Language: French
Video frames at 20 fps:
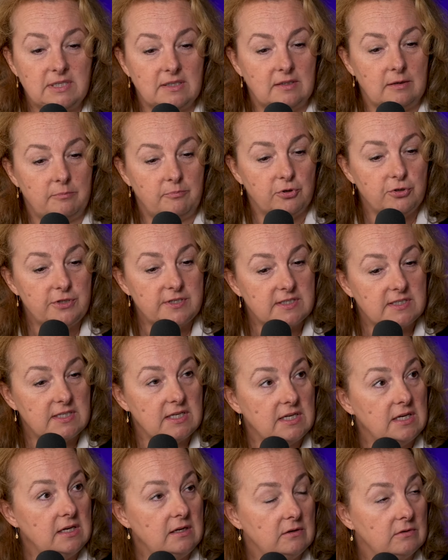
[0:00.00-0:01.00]
qui étaient
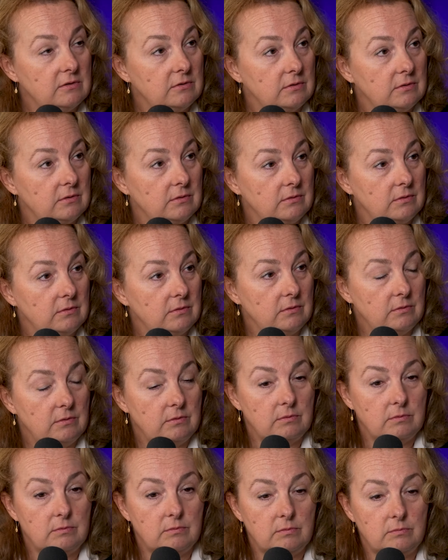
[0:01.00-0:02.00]
postées
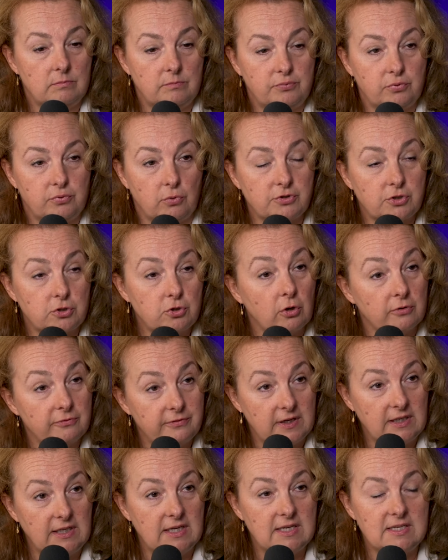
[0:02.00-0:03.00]
euh, pour
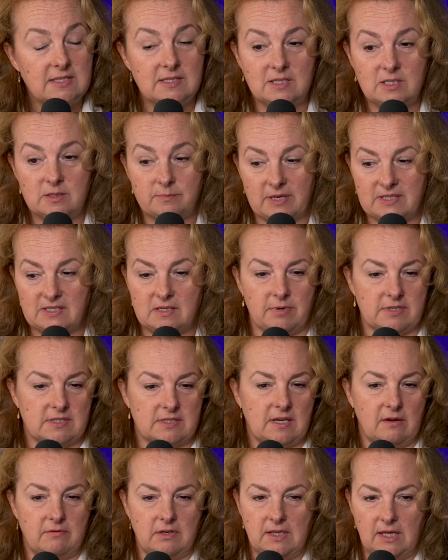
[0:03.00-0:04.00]
surveiller ce qui se passait, parce
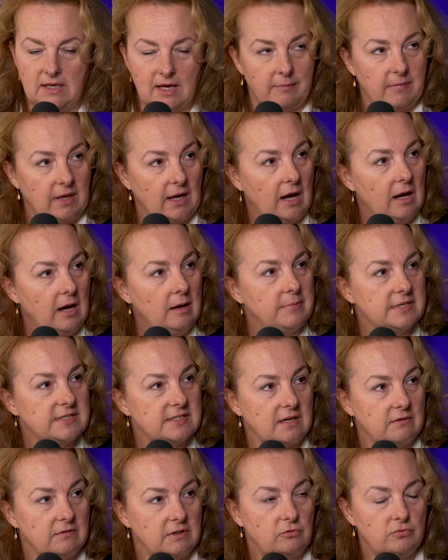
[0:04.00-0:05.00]
qu'il y avait des caméras, parce
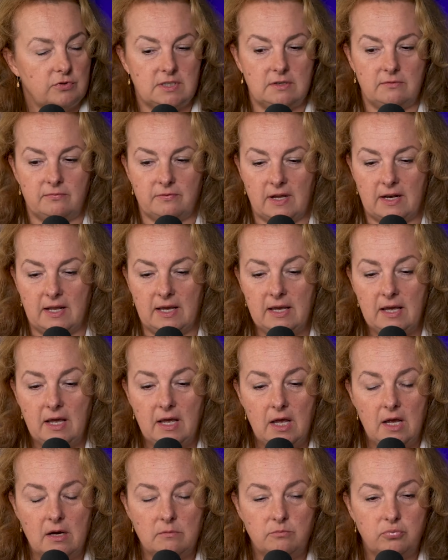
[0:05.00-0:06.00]
qu'il y avait tout ce qu'il fallait,
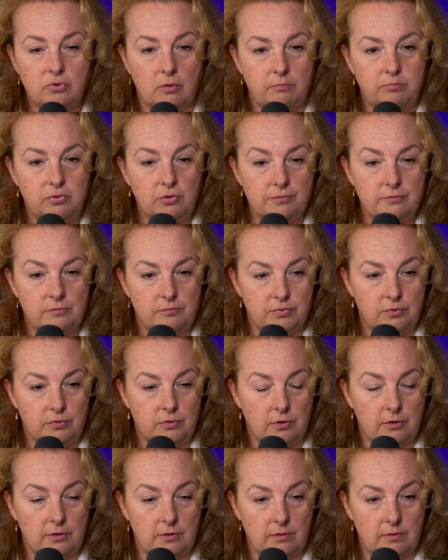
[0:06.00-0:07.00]
pour,
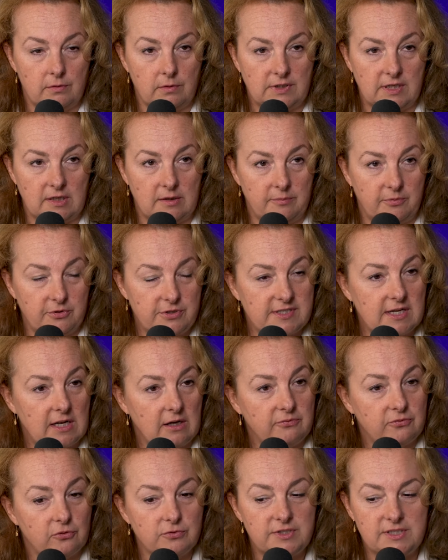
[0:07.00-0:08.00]
pour, qui étaient postées à
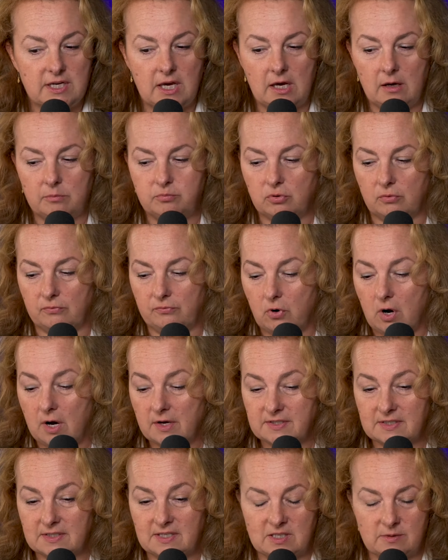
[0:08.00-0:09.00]
la frontière pour
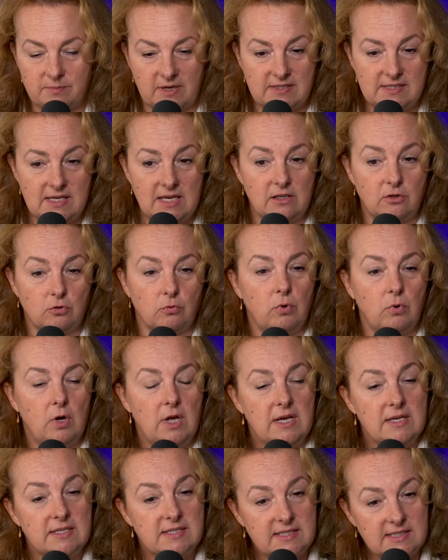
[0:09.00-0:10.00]
voir ce qui se passait, et qui ont
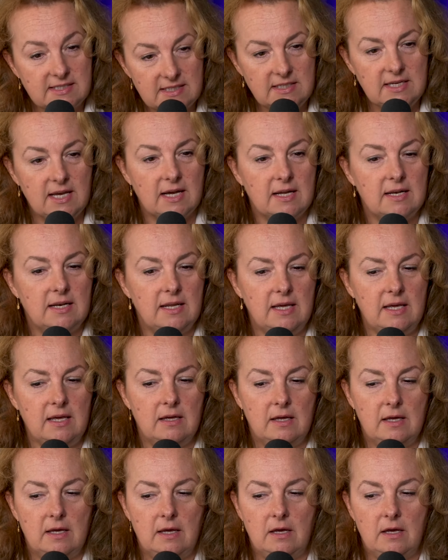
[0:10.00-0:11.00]
signalé
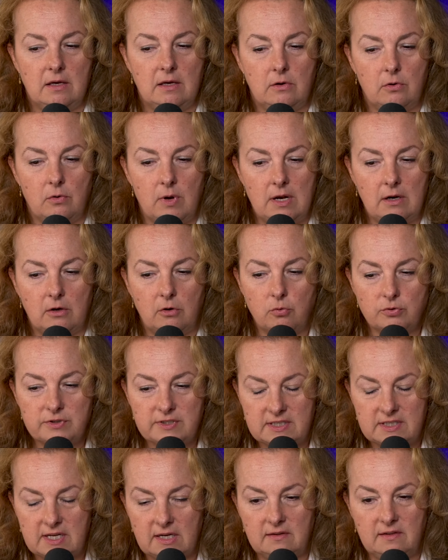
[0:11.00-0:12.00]
qu'elle
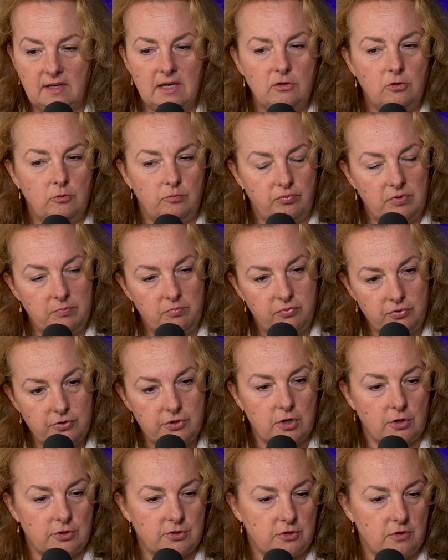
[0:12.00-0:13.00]
constatait depuis
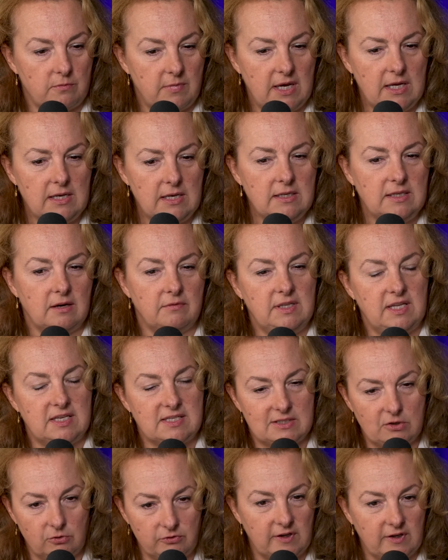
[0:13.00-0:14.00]
plusieurs semaines qu'il y avait
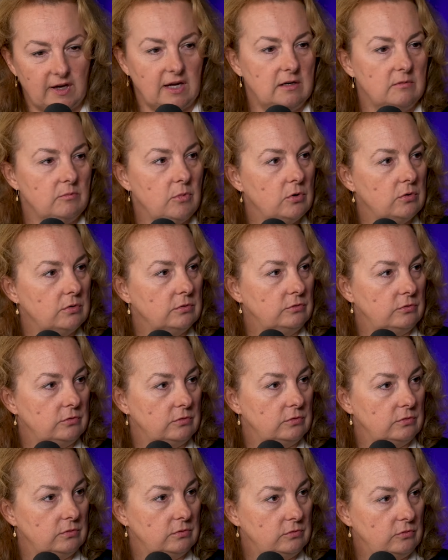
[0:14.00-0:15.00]
des entraînements
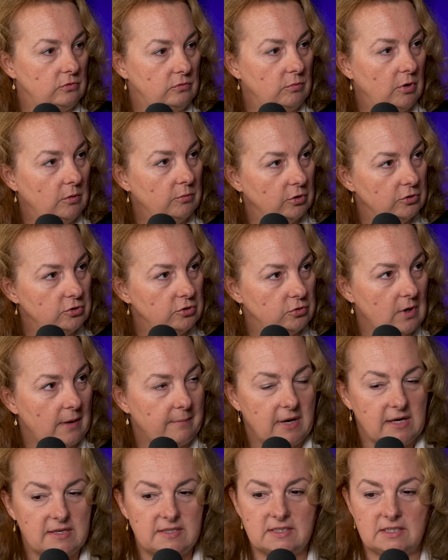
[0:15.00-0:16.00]
de, membres du
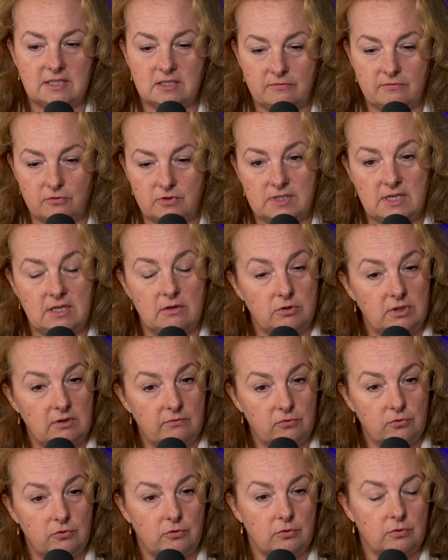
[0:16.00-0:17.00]
Hamas qui se faisaient au
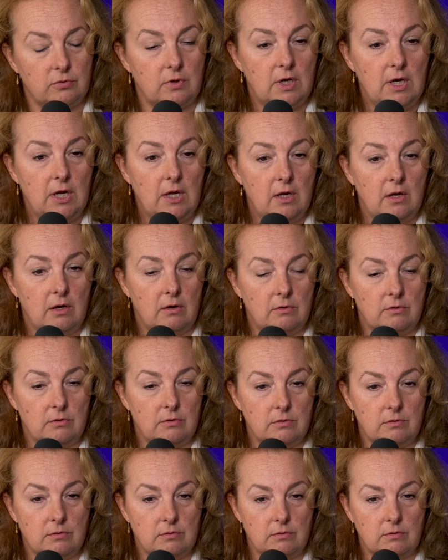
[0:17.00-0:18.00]
niveau de
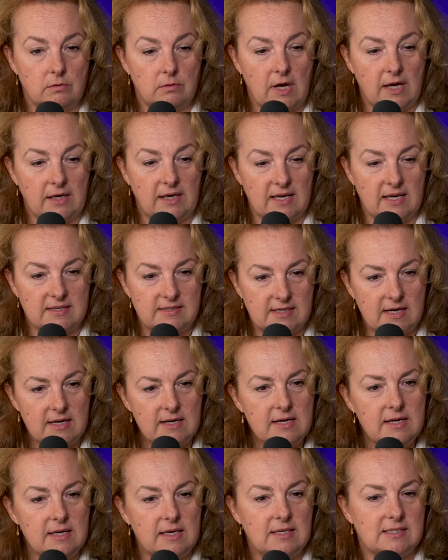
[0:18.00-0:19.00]
euh, à
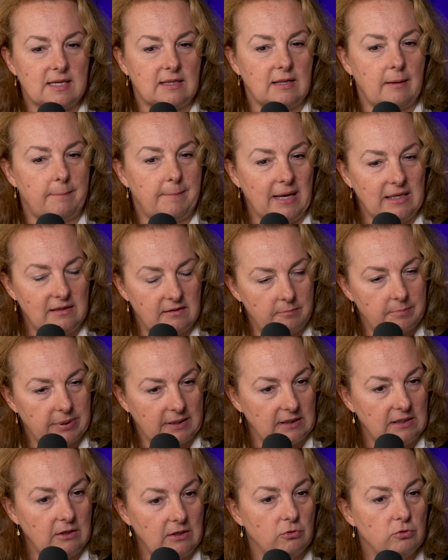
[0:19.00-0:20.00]
Gaza et ça n'a pas été
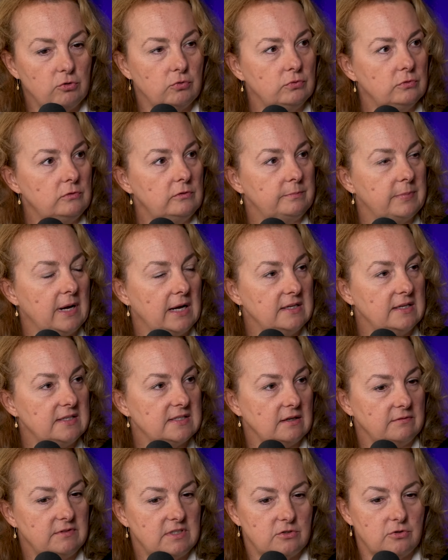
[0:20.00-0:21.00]
pris en compte par les
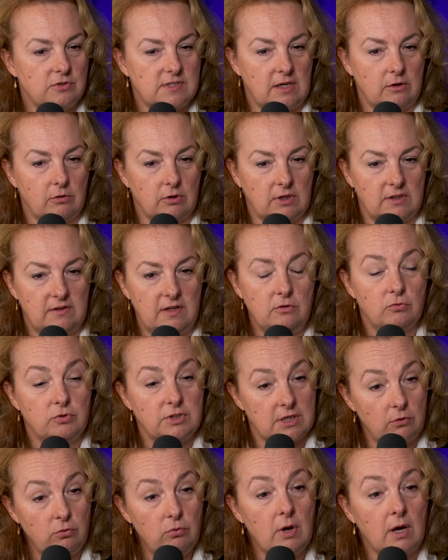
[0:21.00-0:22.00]
services de sécurité.
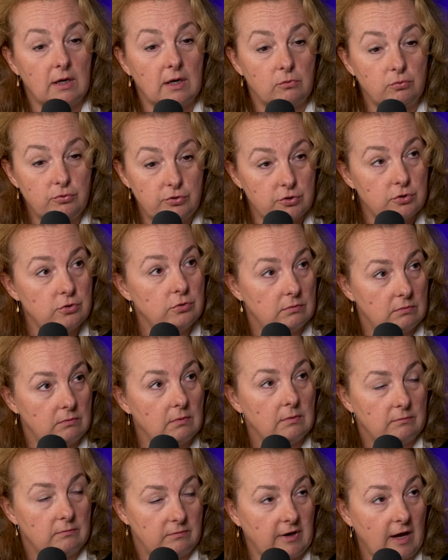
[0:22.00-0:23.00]
Donc il y a eu à coup sûr
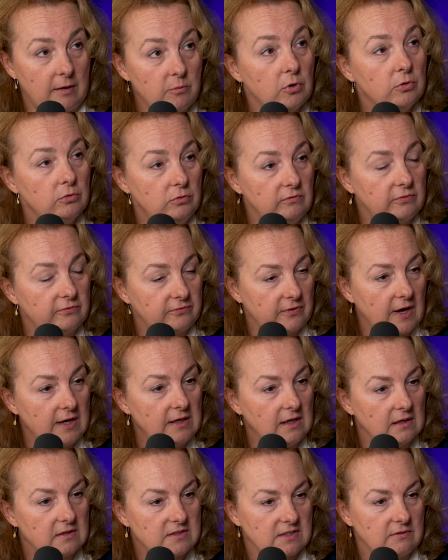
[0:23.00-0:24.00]
vraiment une
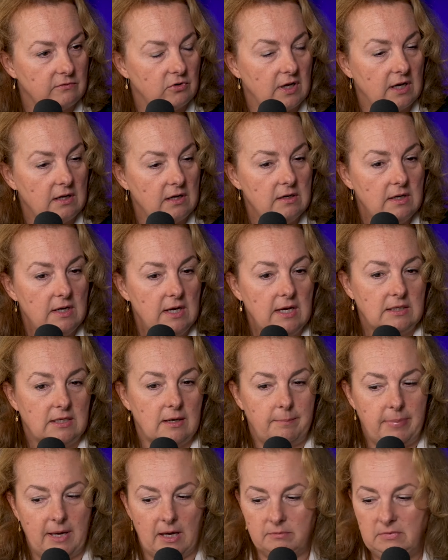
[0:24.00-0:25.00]
faille à ce niveau-là
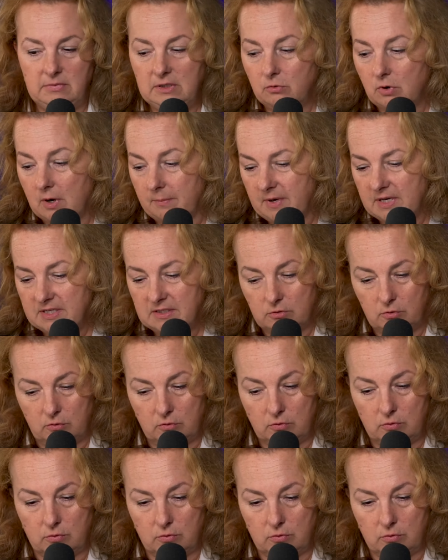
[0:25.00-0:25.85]
qui a permis au Hamas